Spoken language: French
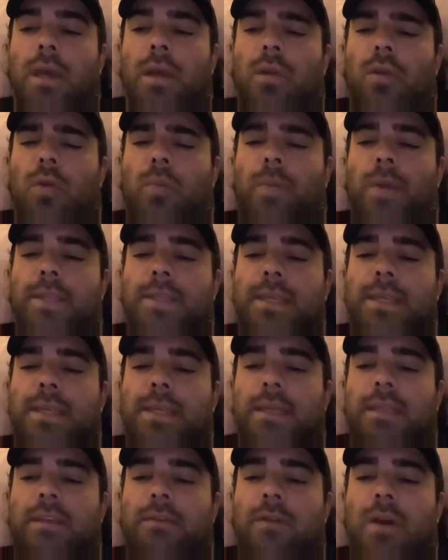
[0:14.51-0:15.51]
le PC
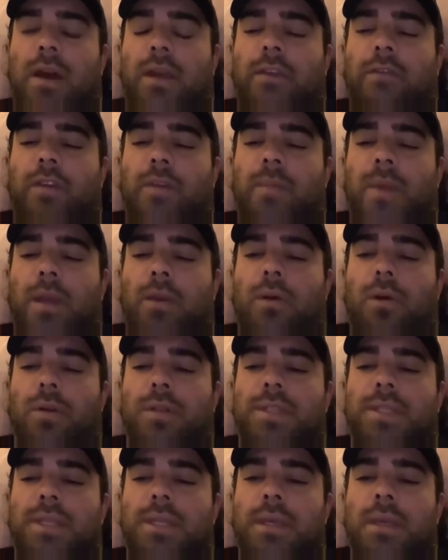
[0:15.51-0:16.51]
qui va arriver
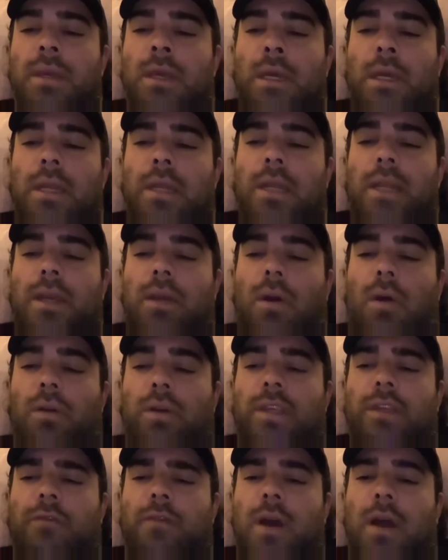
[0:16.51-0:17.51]
mercredi,
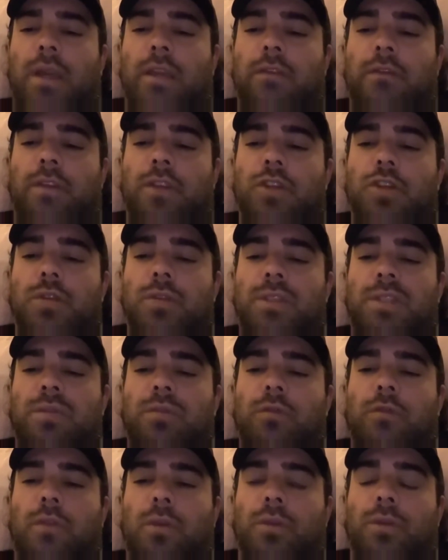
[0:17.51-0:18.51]
l'écran qui va arriver
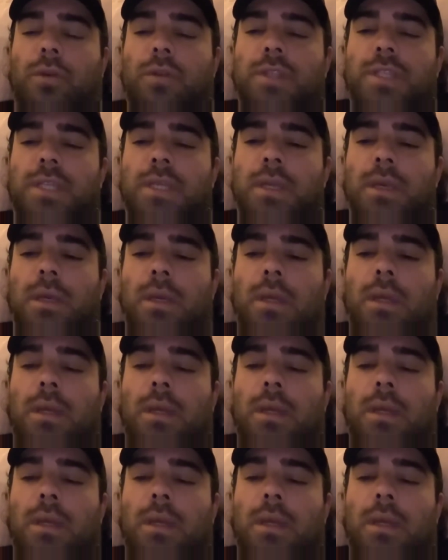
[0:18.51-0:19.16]
jeudi ou vendredi.